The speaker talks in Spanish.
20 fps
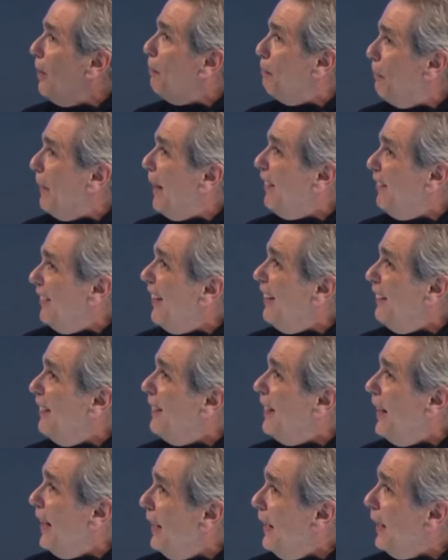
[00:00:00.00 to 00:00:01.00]

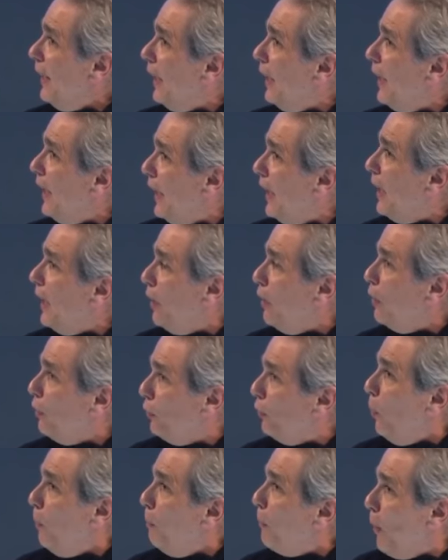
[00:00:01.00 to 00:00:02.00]
presenten
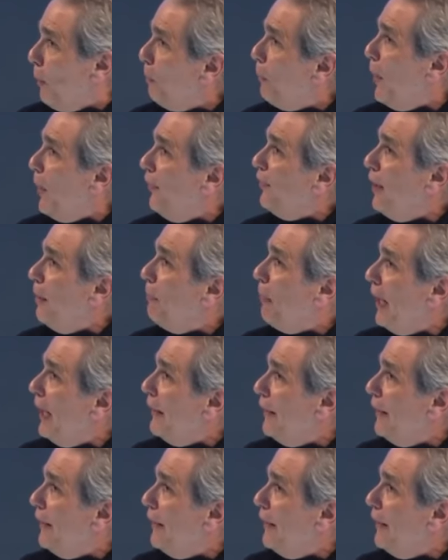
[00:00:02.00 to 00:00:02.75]
su propuesta para el